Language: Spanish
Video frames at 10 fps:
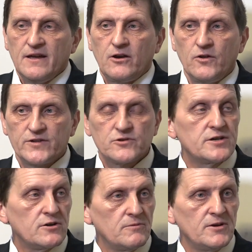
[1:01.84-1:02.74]
los datos
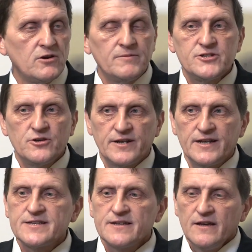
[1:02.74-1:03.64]
económicos de
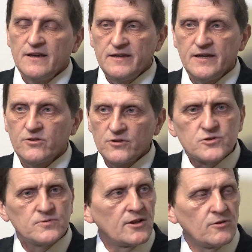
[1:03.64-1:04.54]
emisiones, y esto no
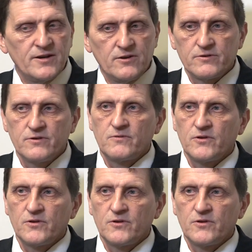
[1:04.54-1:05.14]
es un dato menor, ¿no?